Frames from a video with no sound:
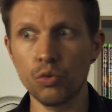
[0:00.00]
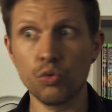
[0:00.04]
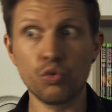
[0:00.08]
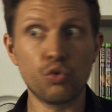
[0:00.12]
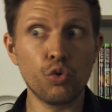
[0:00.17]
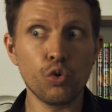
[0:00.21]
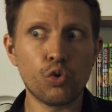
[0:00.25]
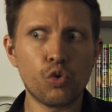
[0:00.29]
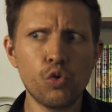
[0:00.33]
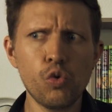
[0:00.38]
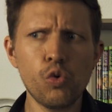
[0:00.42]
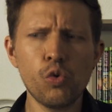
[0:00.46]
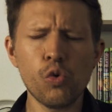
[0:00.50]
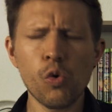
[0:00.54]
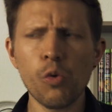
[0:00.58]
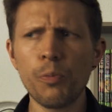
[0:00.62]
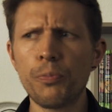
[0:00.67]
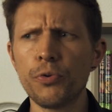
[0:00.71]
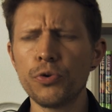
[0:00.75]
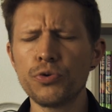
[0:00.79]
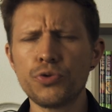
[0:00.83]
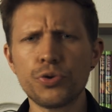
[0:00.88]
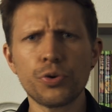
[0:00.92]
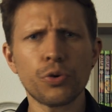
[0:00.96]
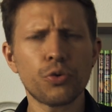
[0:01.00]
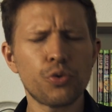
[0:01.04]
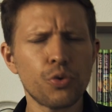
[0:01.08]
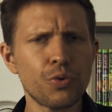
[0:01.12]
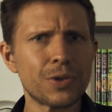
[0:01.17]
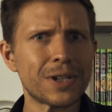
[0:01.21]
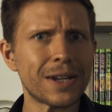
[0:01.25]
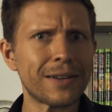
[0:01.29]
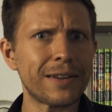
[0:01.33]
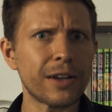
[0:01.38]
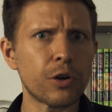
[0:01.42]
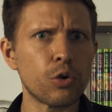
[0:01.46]
Du coup, on peut surtout
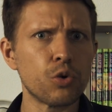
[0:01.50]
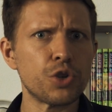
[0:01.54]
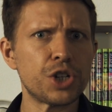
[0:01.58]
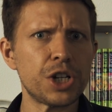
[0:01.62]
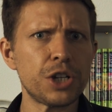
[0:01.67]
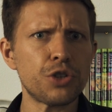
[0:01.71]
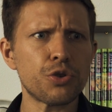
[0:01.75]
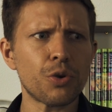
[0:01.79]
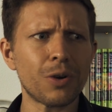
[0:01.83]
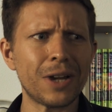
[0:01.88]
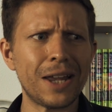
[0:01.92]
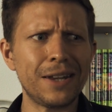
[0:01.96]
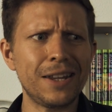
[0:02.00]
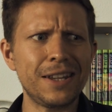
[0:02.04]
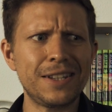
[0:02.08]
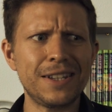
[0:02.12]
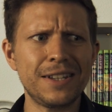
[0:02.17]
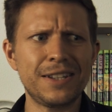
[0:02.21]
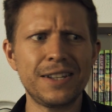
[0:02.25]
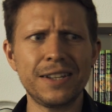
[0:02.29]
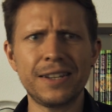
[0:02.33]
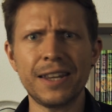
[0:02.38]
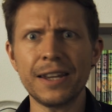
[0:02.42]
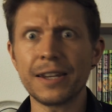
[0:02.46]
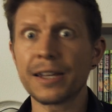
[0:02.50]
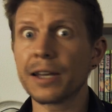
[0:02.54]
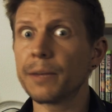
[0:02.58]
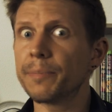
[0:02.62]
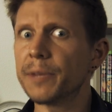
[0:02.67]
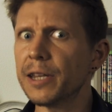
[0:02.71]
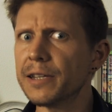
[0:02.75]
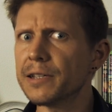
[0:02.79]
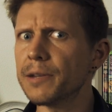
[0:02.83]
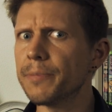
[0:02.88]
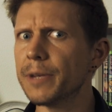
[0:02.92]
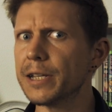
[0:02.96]
s'interroger sur la nécessité de
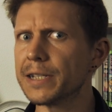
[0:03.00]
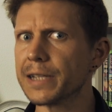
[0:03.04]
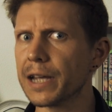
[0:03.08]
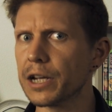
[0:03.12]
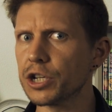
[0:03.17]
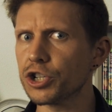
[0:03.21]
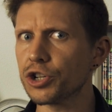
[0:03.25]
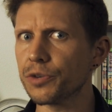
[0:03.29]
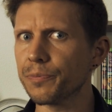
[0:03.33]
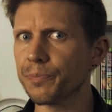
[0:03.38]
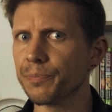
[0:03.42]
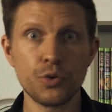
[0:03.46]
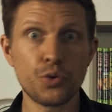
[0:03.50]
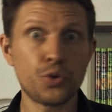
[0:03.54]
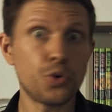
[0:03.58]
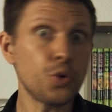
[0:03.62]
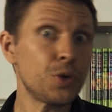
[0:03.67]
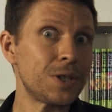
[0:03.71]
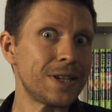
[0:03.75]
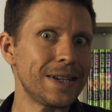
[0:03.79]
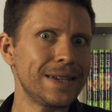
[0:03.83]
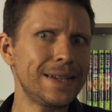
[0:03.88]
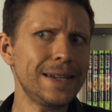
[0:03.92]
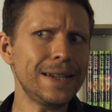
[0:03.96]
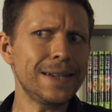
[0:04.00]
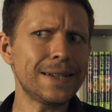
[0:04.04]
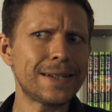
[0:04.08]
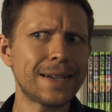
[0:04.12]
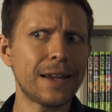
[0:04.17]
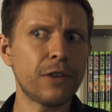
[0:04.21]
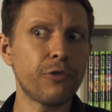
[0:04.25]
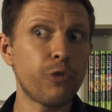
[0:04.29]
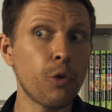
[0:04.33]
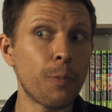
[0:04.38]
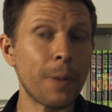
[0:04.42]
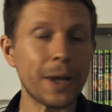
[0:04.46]
crypter ces messages. Ceci dit,
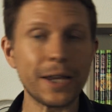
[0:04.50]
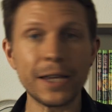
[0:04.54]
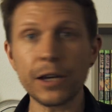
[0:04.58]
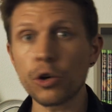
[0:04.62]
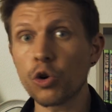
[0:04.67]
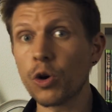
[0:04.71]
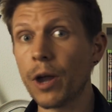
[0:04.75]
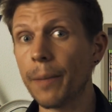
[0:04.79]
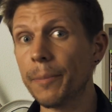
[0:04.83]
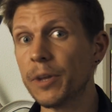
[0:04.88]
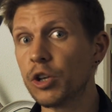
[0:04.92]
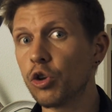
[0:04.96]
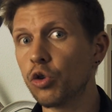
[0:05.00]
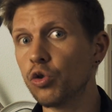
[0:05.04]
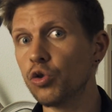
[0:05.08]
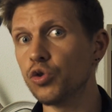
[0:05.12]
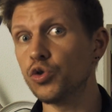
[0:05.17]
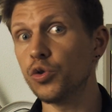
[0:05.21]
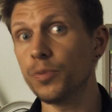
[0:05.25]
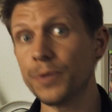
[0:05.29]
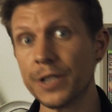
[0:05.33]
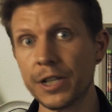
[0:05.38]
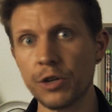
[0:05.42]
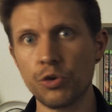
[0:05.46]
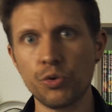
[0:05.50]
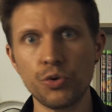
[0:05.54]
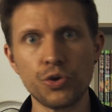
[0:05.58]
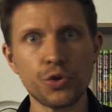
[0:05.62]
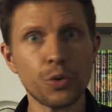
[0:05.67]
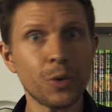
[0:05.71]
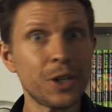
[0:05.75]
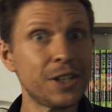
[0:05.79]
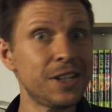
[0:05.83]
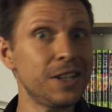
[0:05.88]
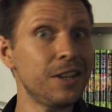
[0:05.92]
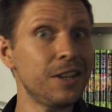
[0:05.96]
ça ne veut pas dire que la méthode de substitution est